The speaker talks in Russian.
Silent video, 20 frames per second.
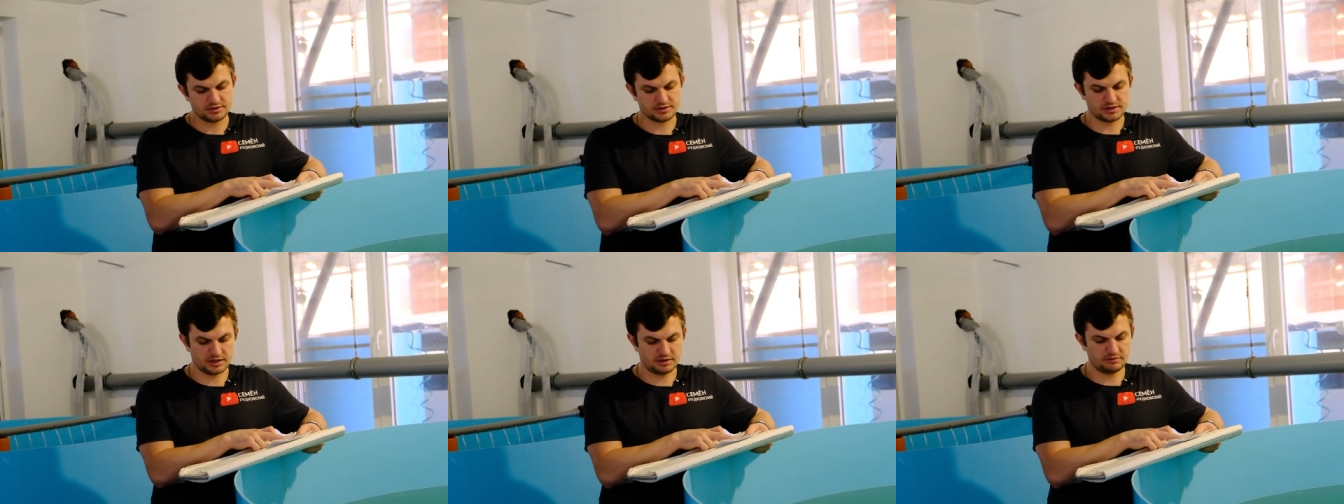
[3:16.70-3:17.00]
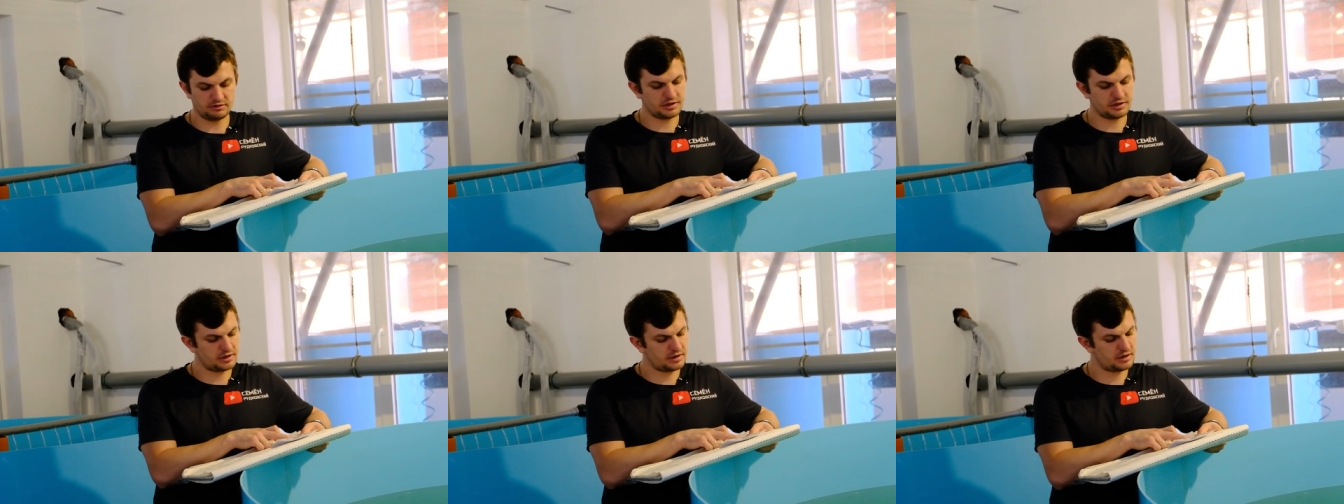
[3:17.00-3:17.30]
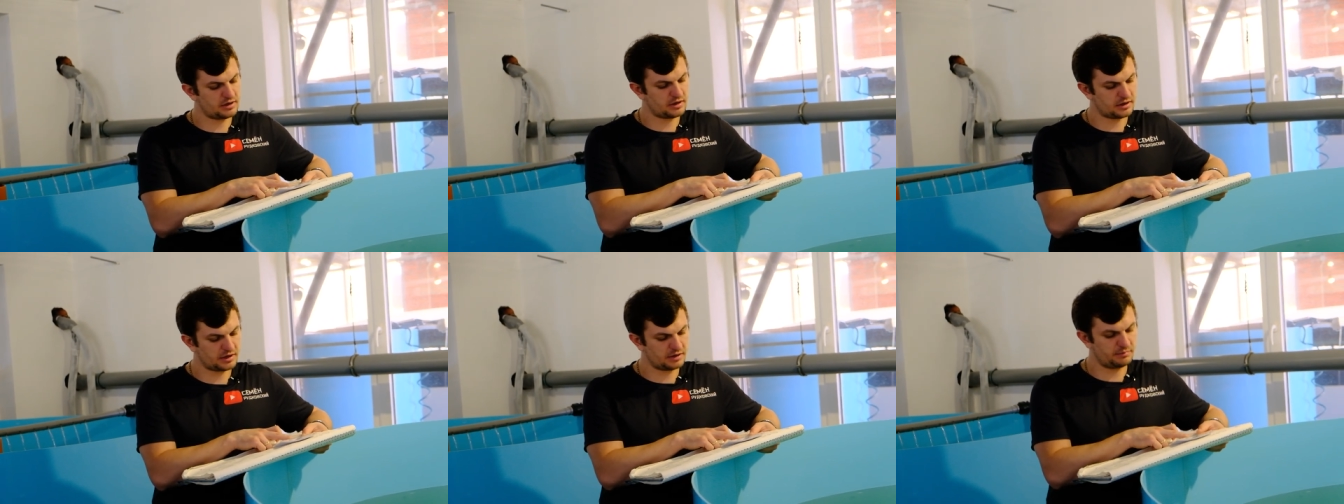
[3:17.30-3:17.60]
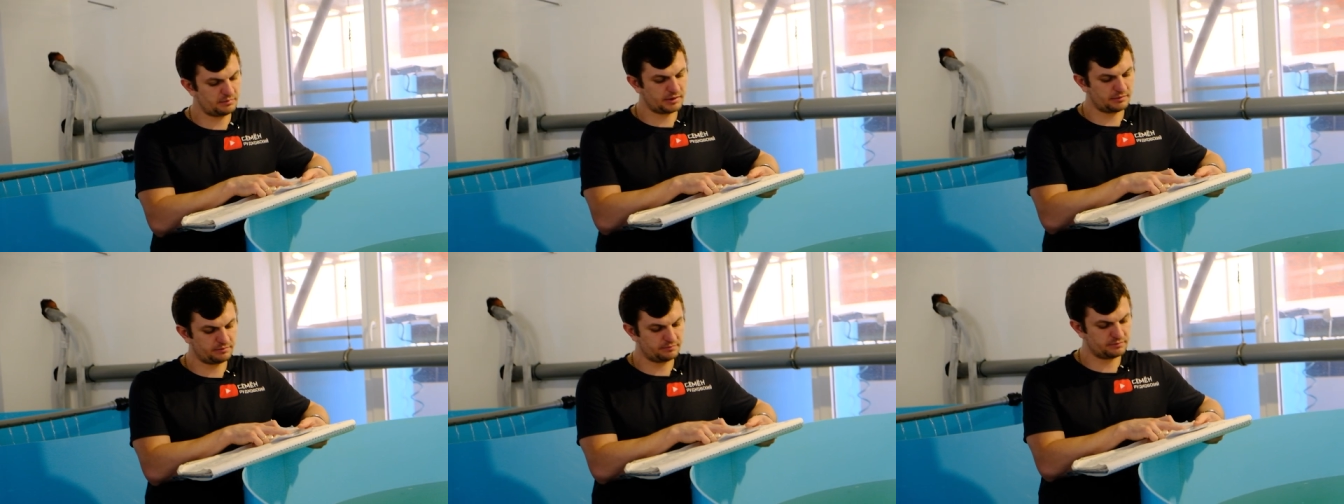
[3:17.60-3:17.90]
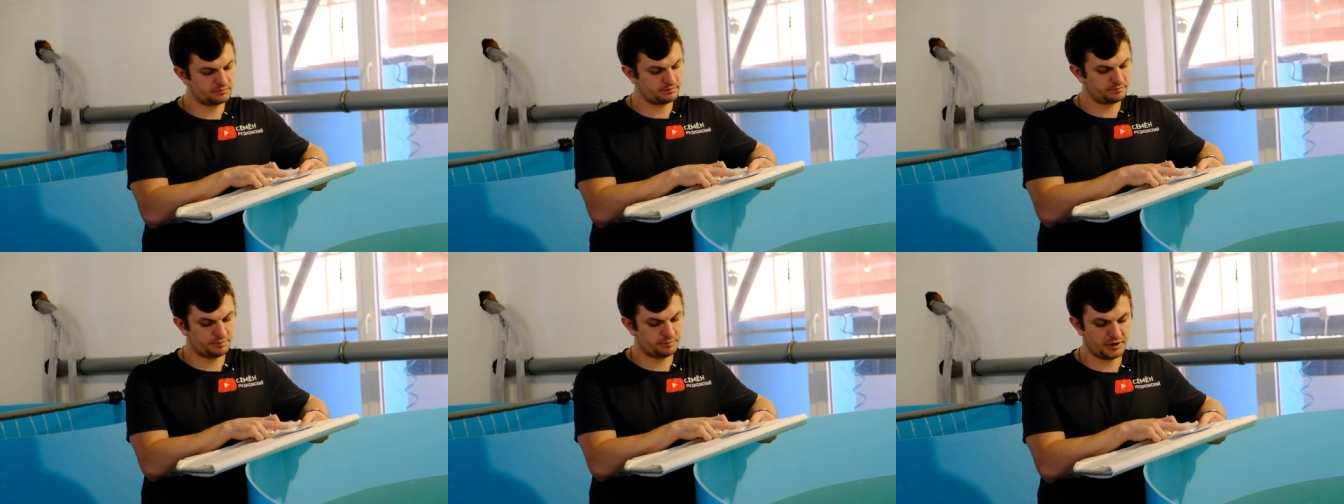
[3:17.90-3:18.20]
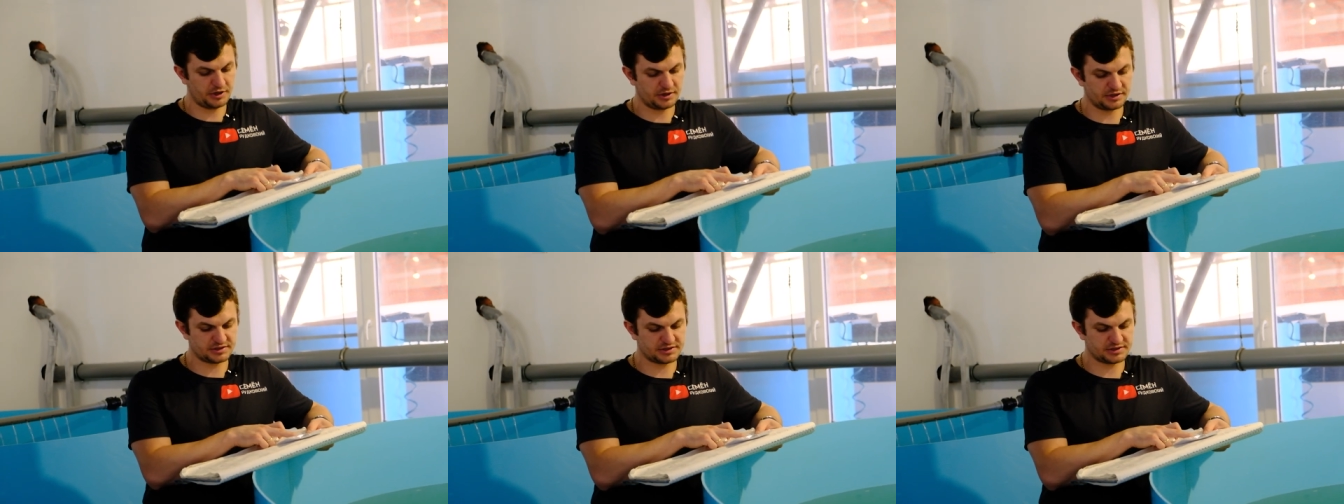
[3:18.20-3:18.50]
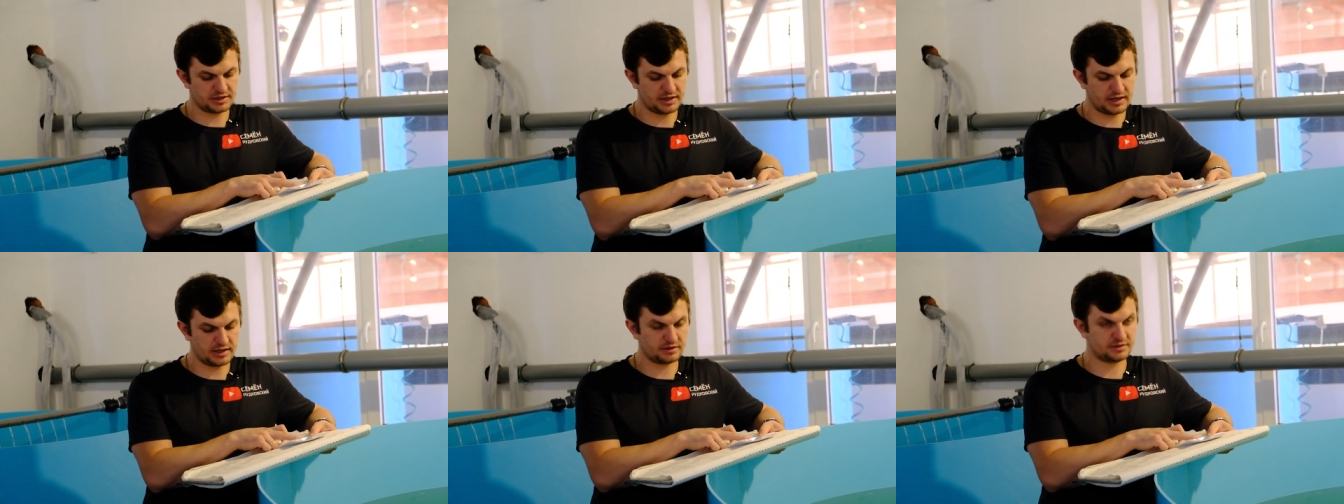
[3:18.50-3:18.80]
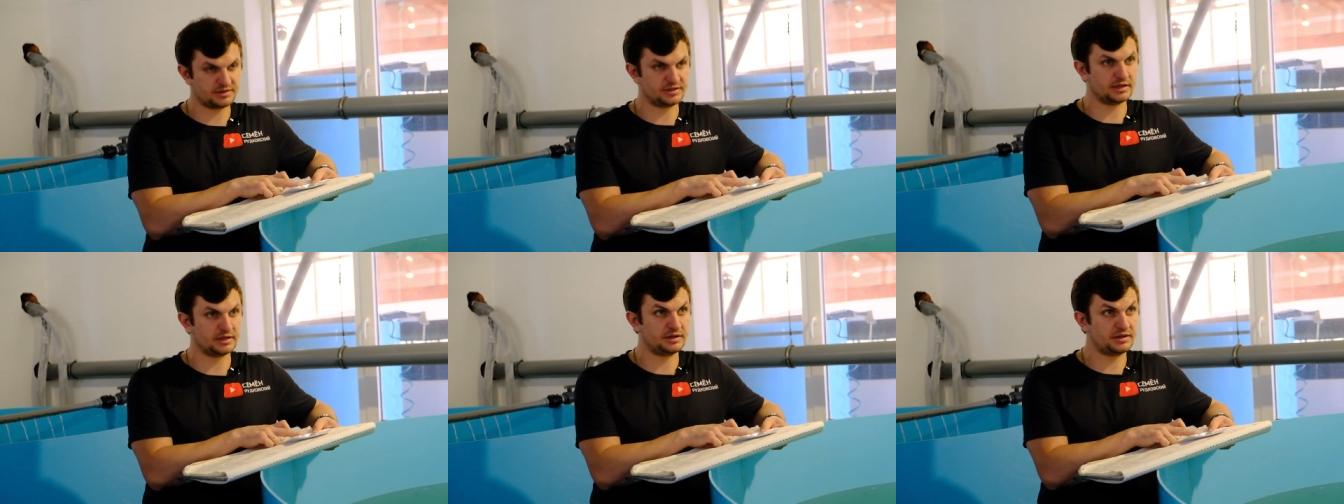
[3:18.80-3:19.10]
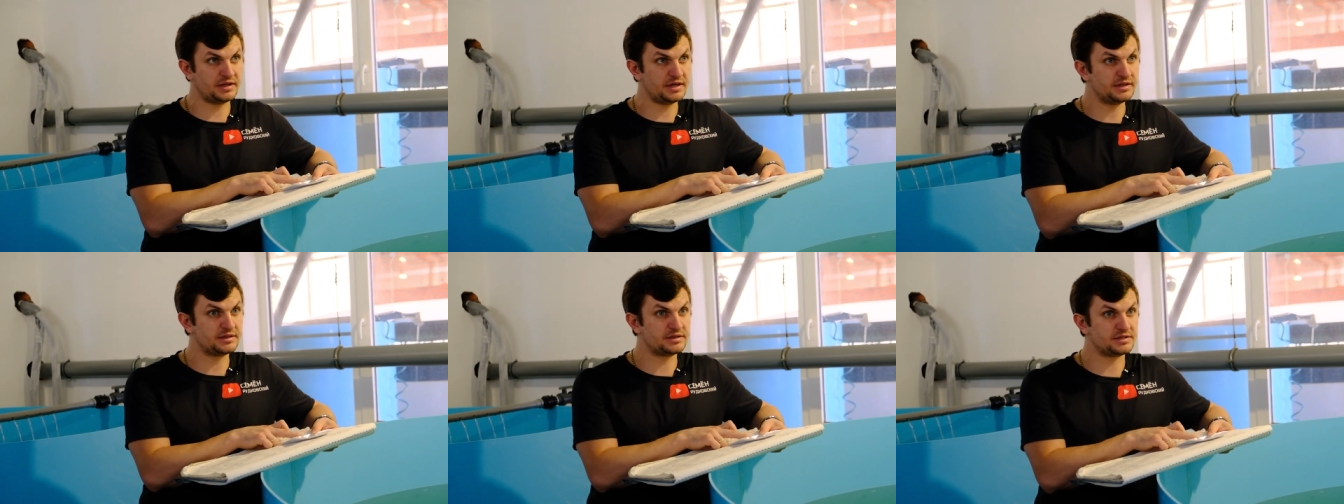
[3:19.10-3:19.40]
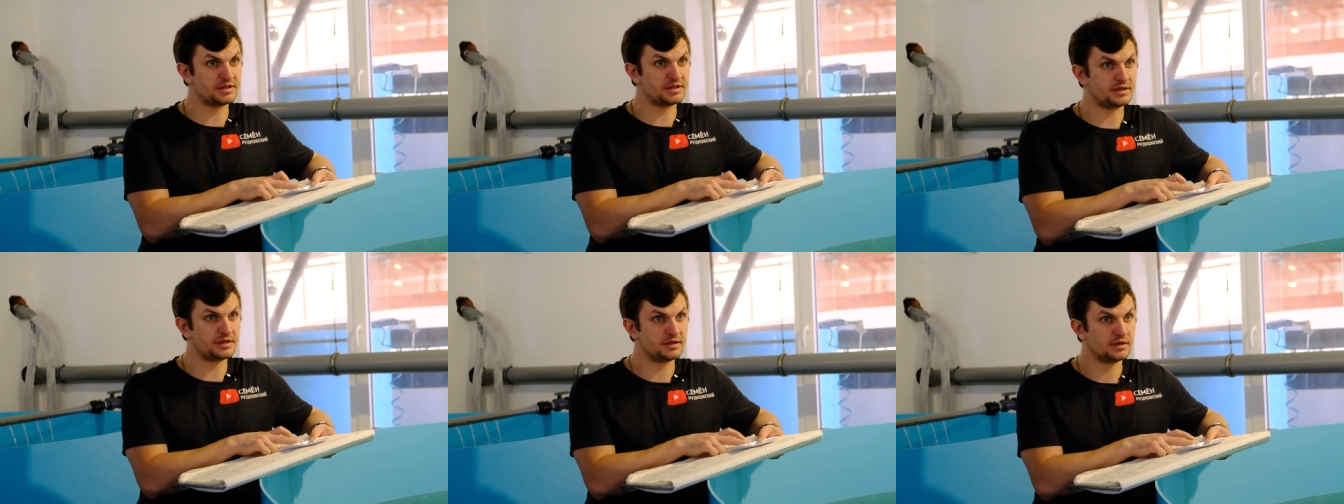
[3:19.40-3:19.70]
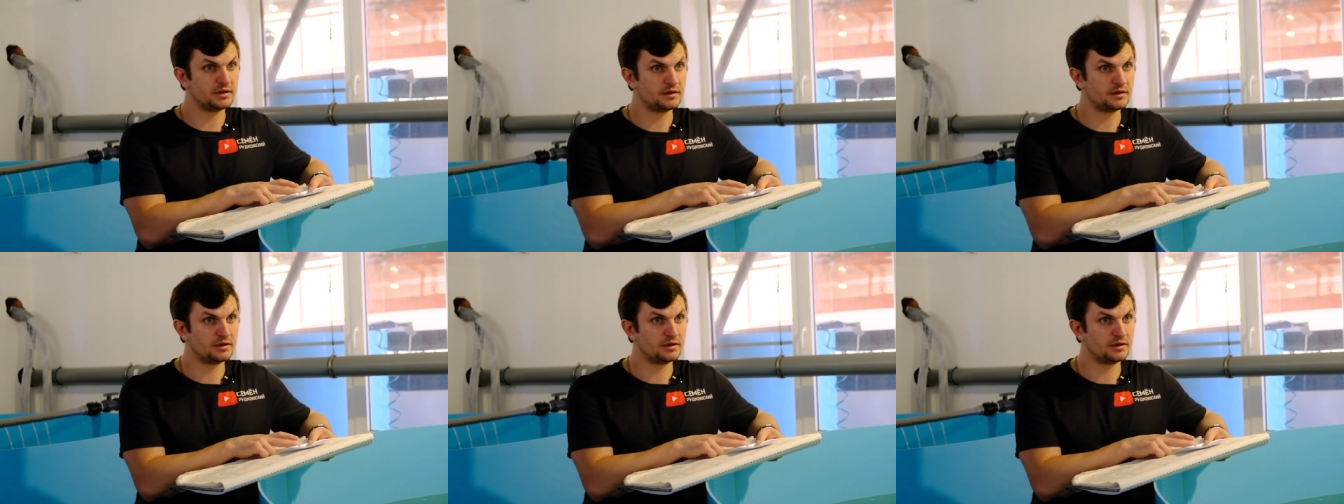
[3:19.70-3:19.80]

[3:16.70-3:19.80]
Следовательно, рыба приросла за 30,